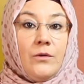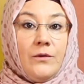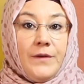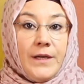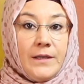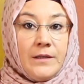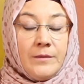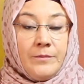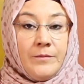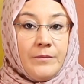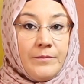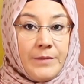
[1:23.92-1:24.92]
Ulviye
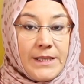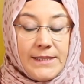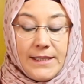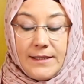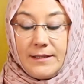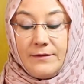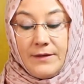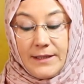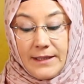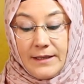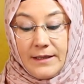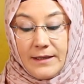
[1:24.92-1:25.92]
Hanım pes etti ve
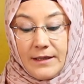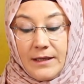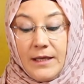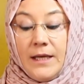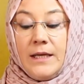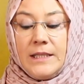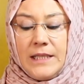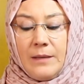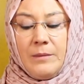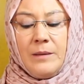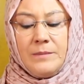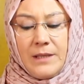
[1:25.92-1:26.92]
dedi ki
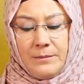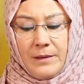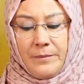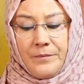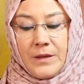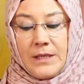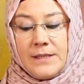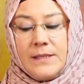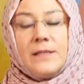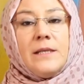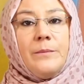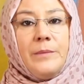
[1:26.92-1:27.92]
tamam tamam
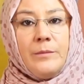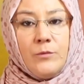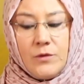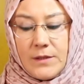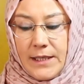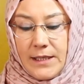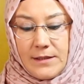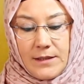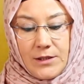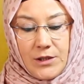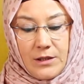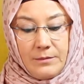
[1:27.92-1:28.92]
size bir muska
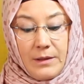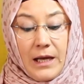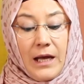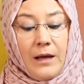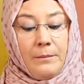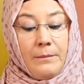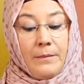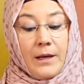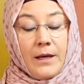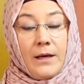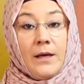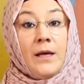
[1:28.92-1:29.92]
yazacağım
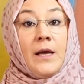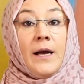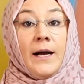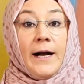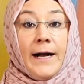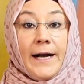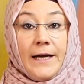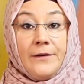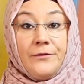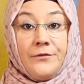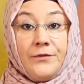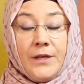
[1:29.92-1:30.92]
ama
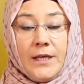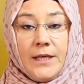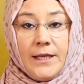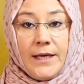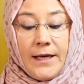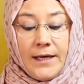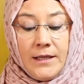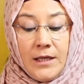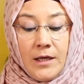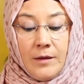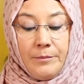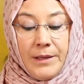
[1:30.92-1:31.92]
harfiyen
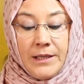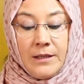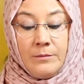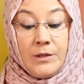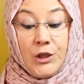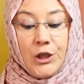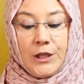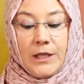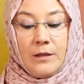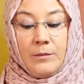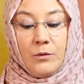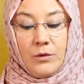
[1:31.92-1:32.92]
benim
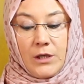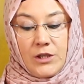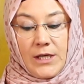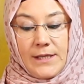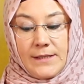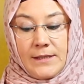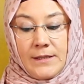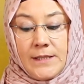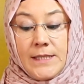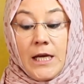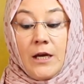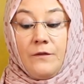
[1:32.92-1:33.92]
dediklerime
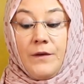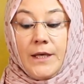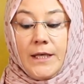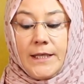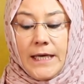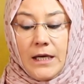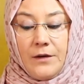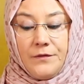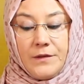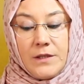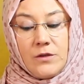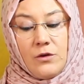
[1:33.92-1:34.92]
uyacaksınız ve iki
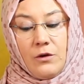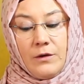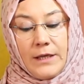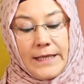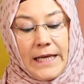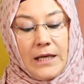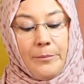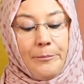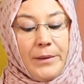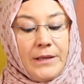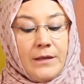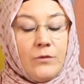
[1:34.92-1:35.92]
hafta sonra
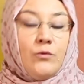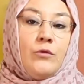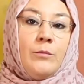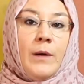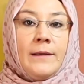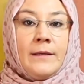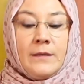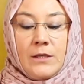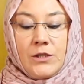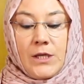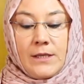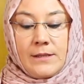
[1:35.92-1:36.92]
gelip bana durumu
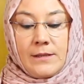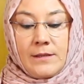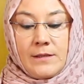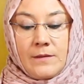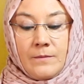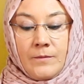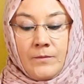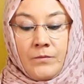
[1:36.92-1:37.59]
anlatacaksınız.